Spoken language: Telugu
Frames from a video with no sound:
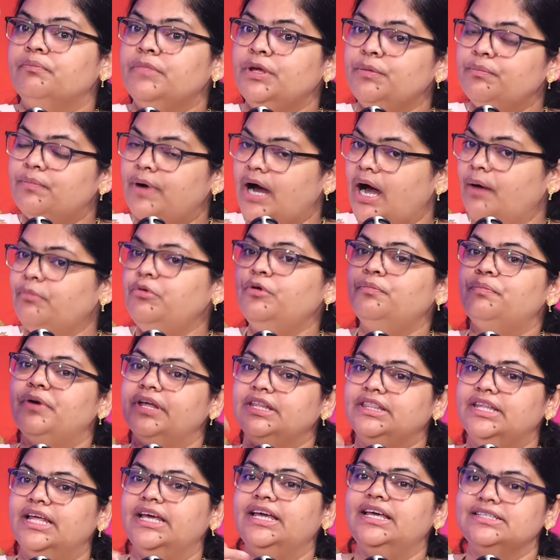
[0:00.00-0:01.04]
మీ బాబు
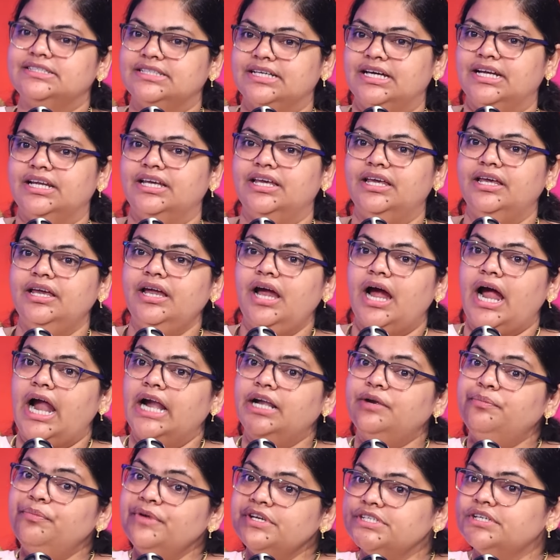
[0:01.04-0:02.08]
పెద్ద అయ్యేసరికి
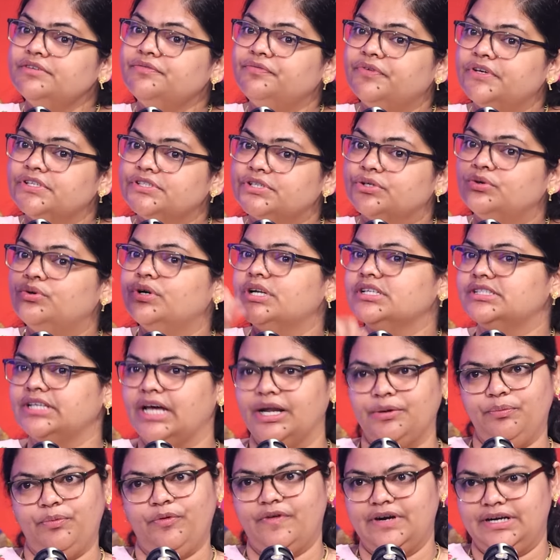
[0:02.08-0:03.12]
అడ్మిషన్ ఫీజుకి కూడా
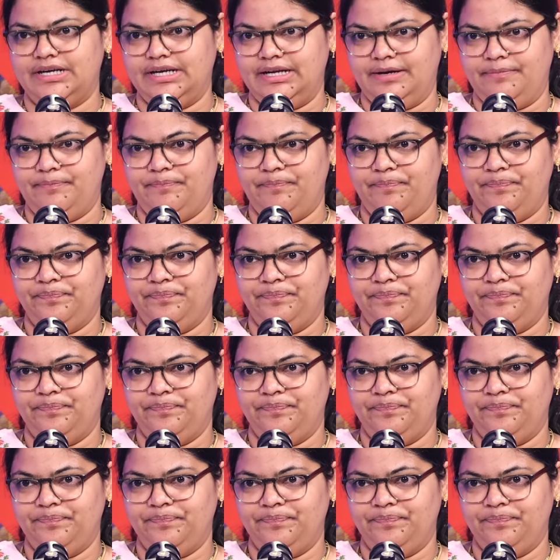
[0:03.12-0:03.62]
సరిపోవట్ల